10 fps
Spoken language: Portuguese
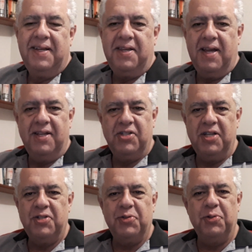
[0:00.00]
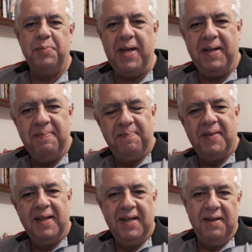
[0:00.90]
E aí, gente, tudo bem?
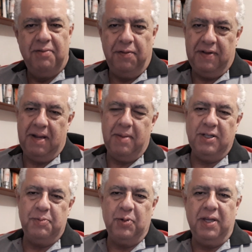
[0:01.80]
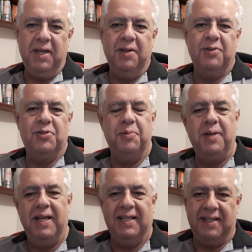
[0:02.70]
Vamos falar mais um pouquinho
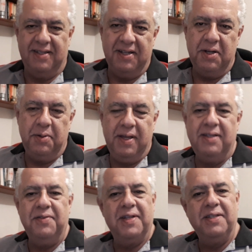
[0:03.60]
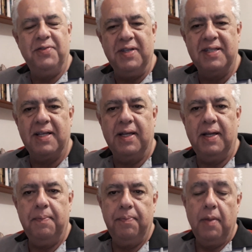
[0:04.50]
sobre natação e atividade física,
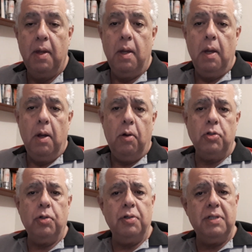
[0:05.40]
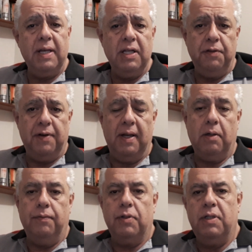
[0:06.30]
né? Hoje eu gostaria de falar
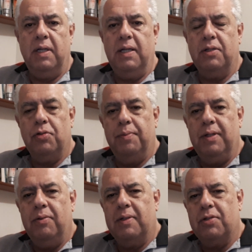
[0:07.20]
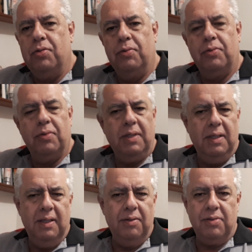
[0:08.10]
com vocês sobre um assunto
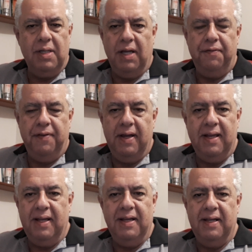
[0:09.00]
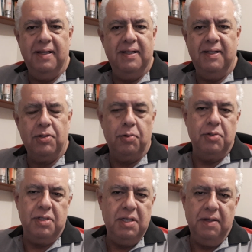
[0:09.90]
que não se refere é,
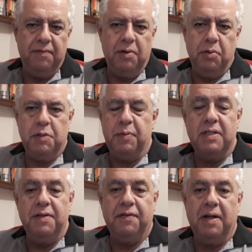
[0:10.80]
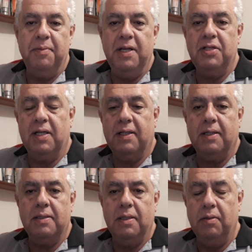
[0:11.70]
exclusiva ou especificamente à
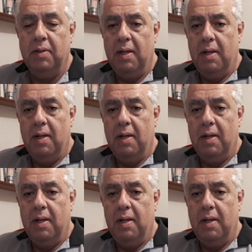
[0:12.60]
natação,